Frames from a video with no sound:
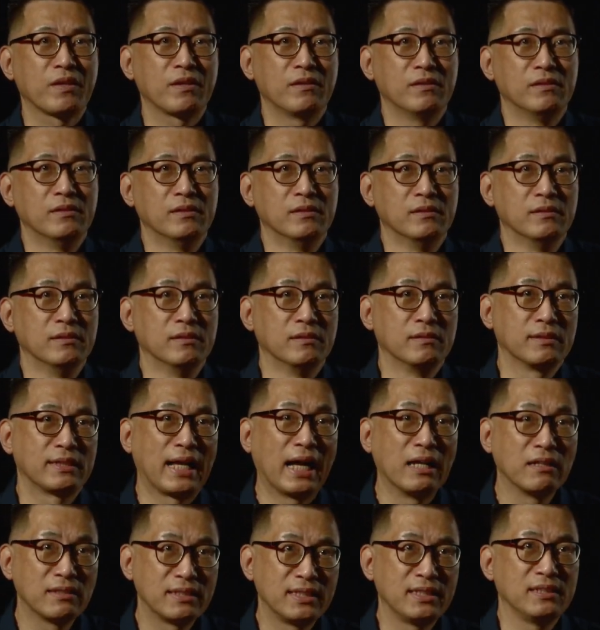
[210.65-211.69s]
呃
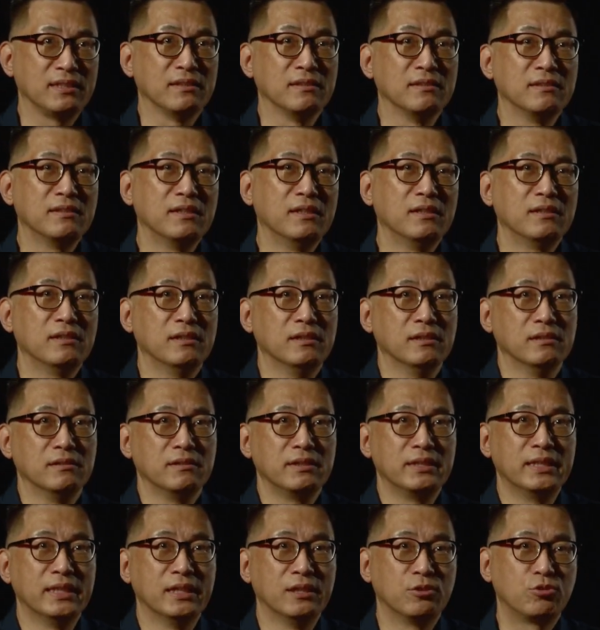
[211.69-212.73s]
钢琴呃也